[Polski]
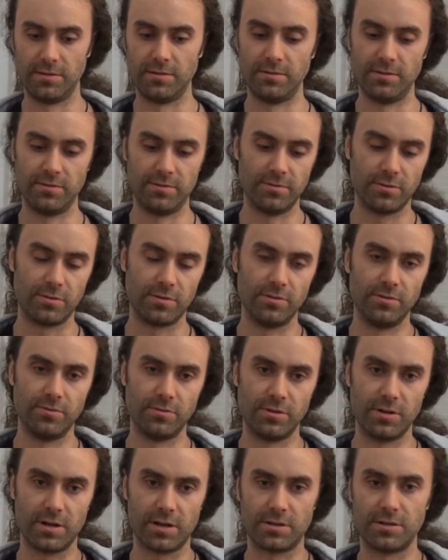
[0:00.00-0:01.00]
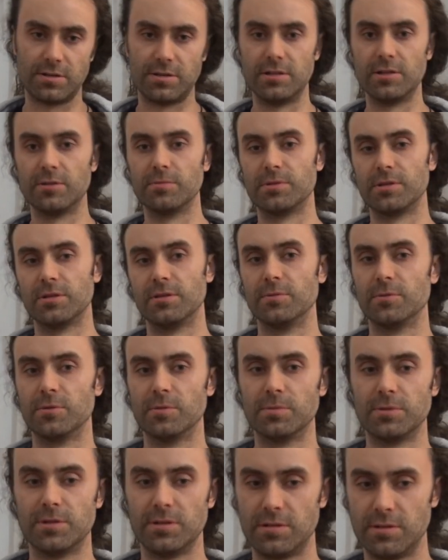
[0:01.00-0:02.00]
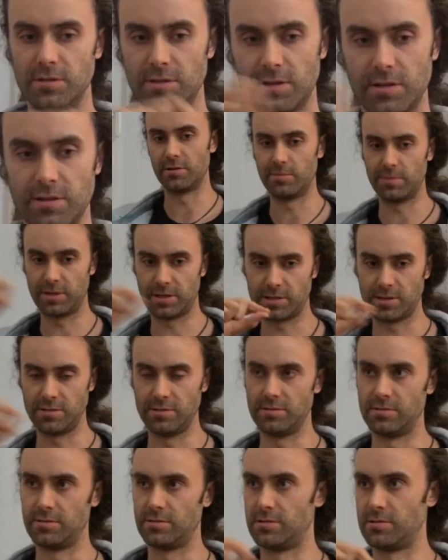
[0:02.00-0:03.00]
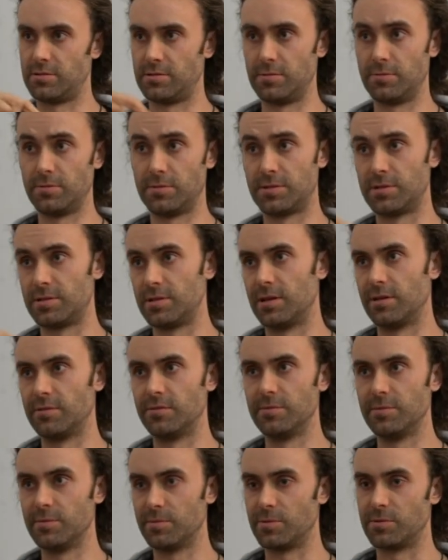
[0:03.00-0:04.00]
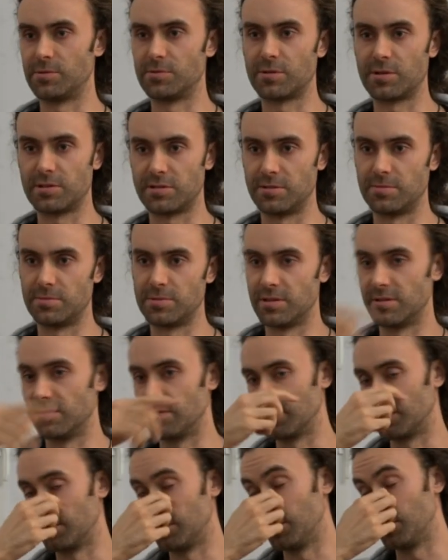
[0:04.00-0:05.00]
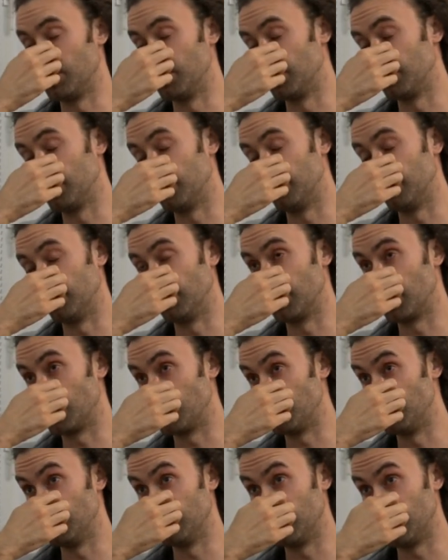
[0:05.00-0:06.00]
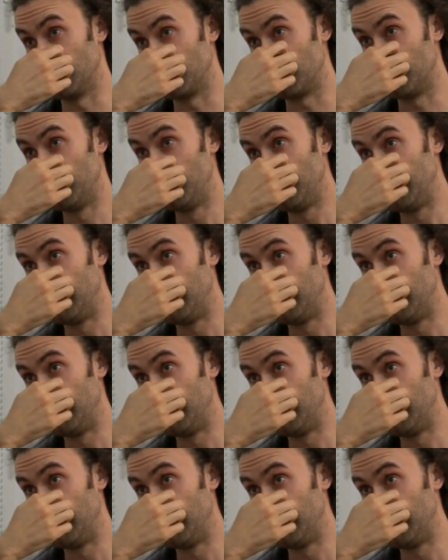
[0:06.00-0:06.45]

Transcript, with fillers: dwóch, dwóch graczy siedziało przy jednym komputerze i takie robaczki ze sobą strzelały i po prostu każda przerwa graliśmy w, graliśmy w Liero.